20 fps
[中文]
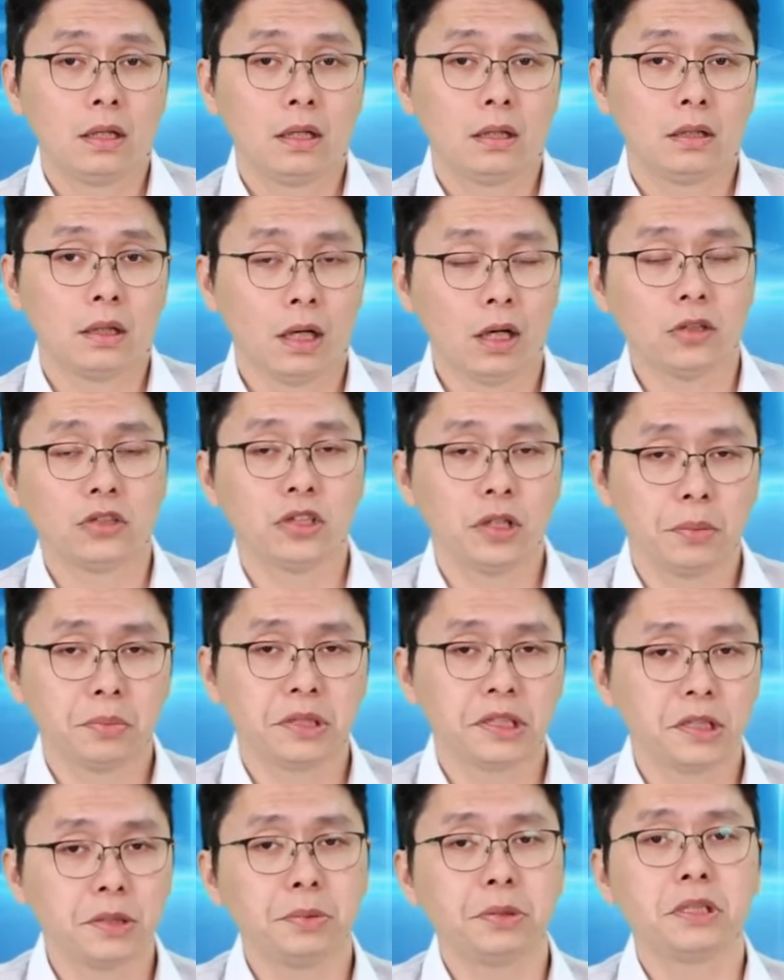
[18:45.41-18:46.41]
然后
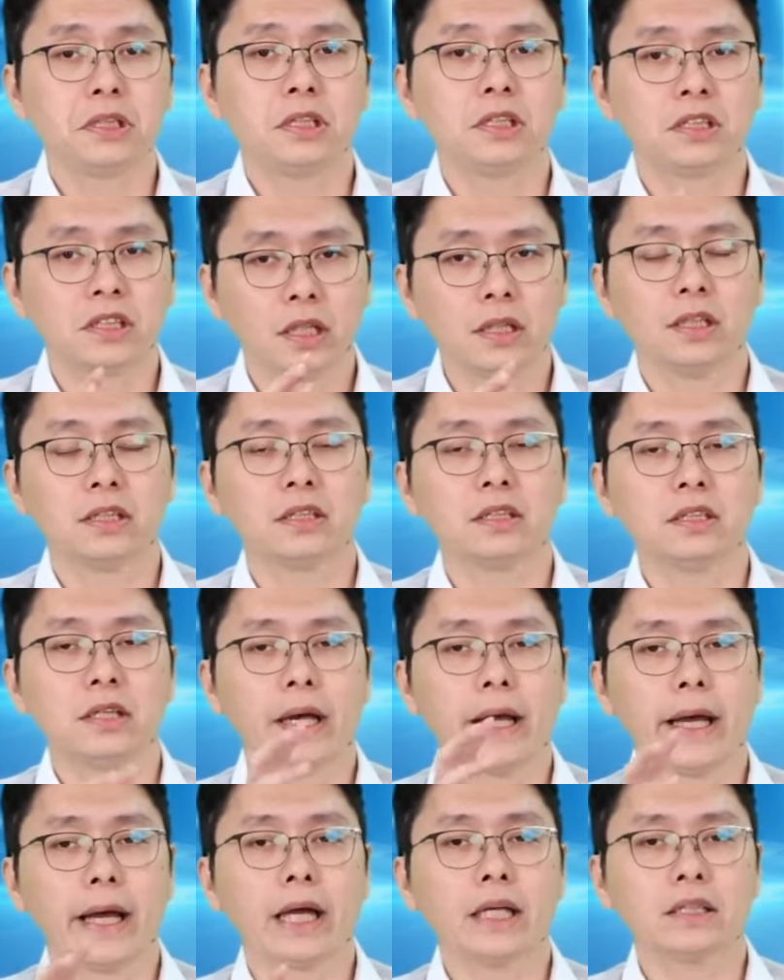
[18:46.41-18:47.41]
ChatGPT 生成式的
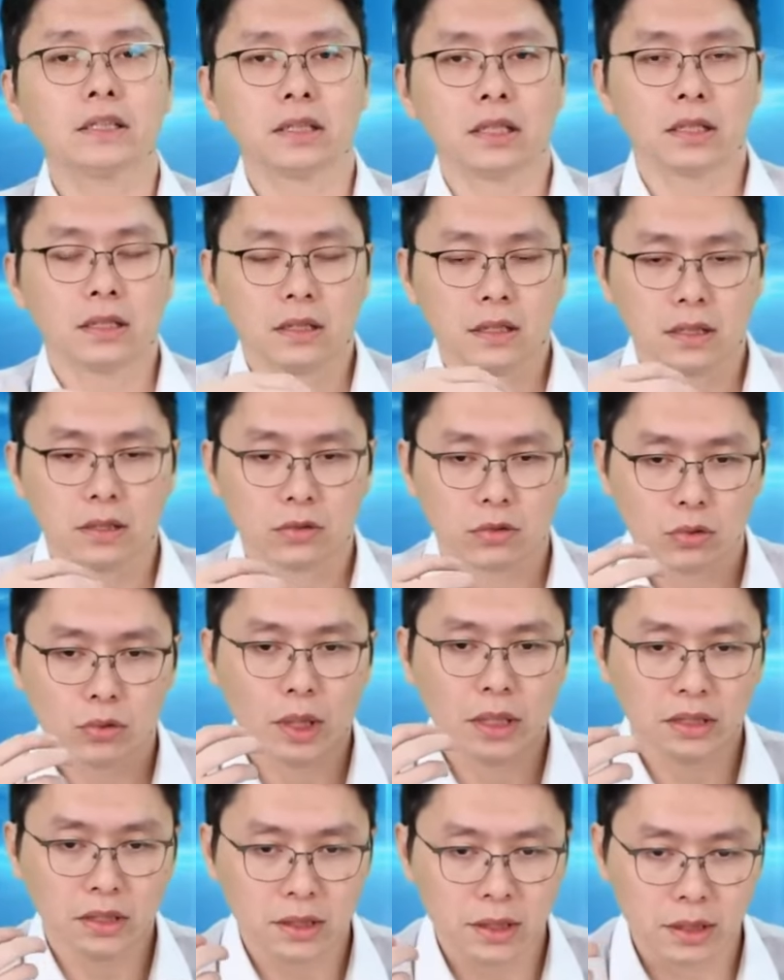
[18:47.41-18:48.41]
AI 整个突
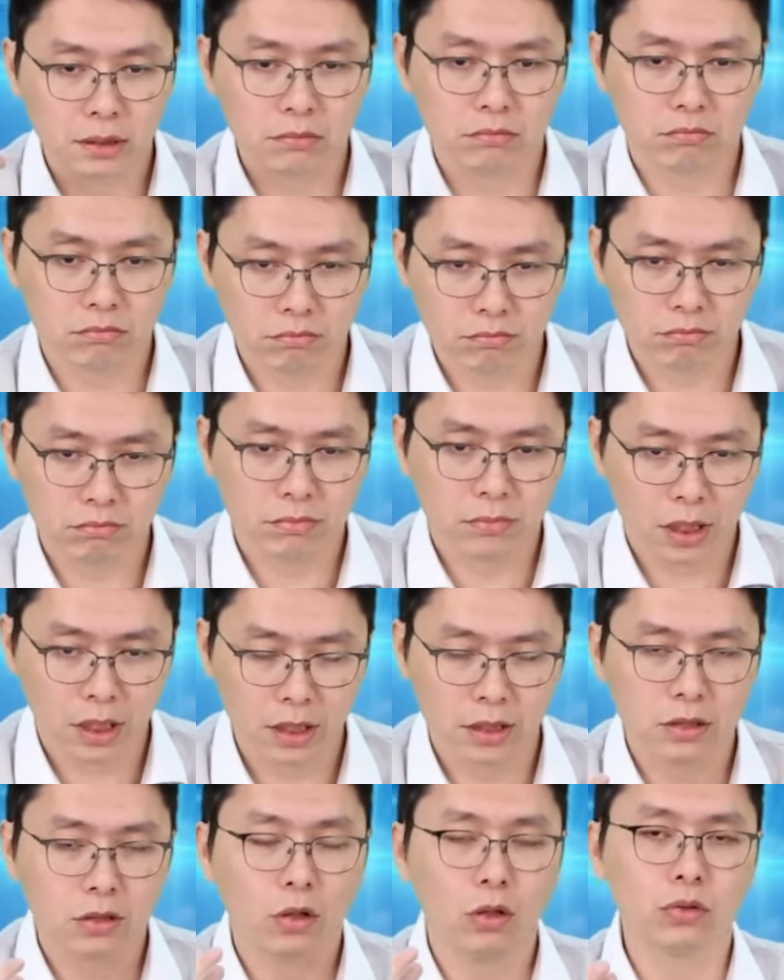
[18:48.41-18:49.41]
然间
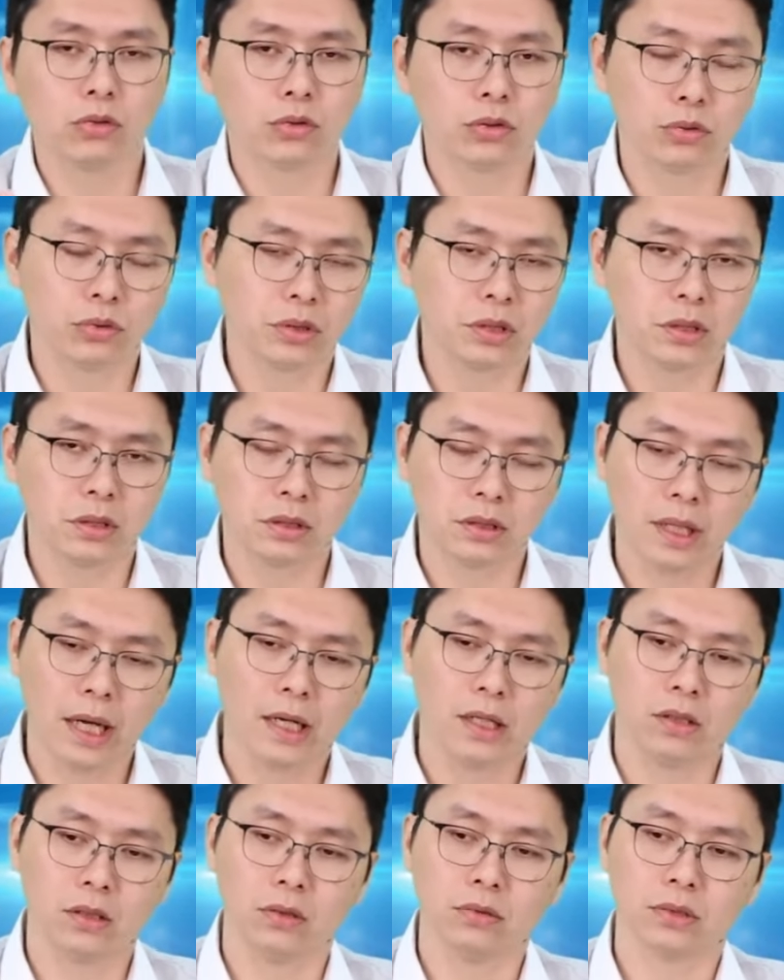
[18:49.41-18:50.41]
横空出世，
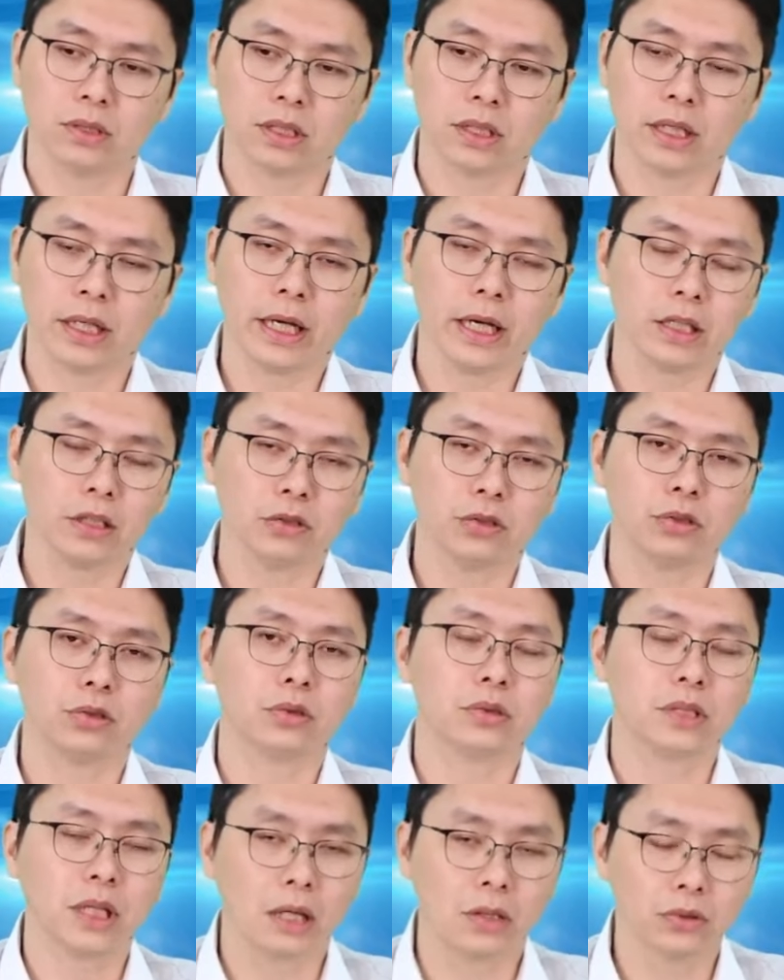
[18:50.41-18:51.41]
带动整个 AI 的需
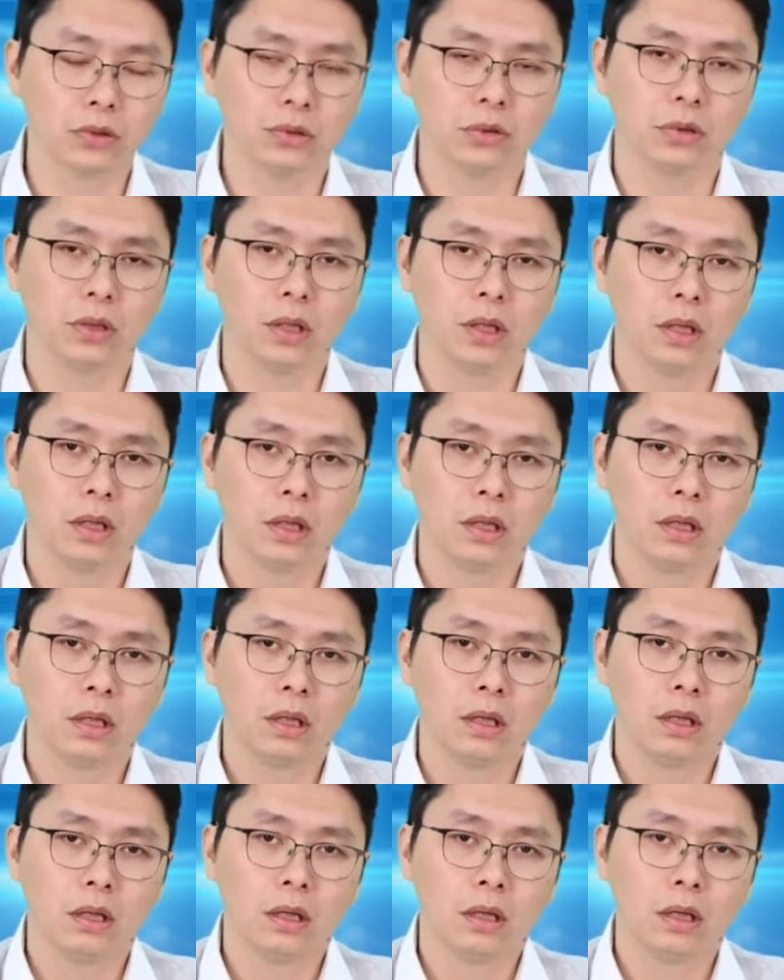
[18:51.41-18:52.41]
求上去，
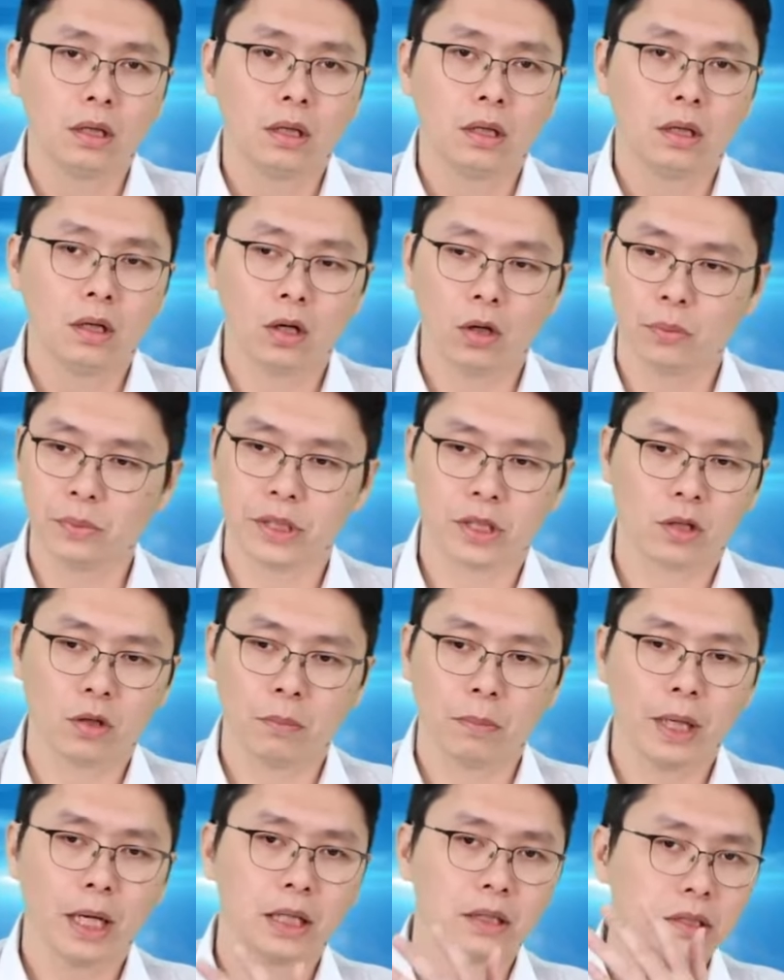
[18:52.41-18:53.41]
后面恐
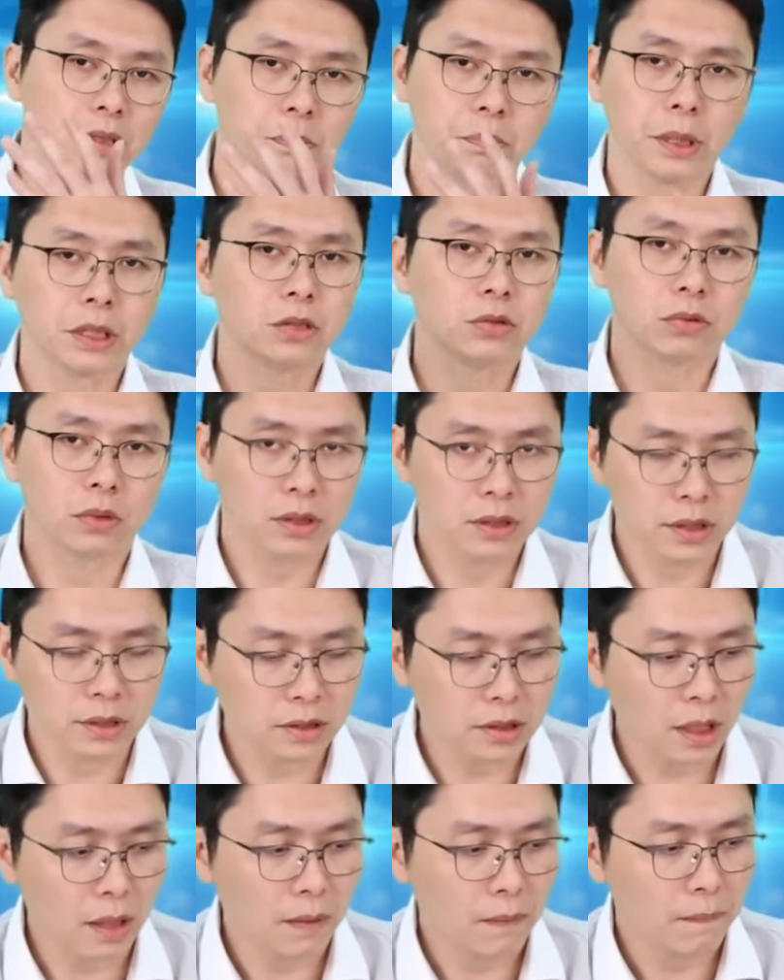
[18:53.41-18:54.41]
怕是倍数的成长。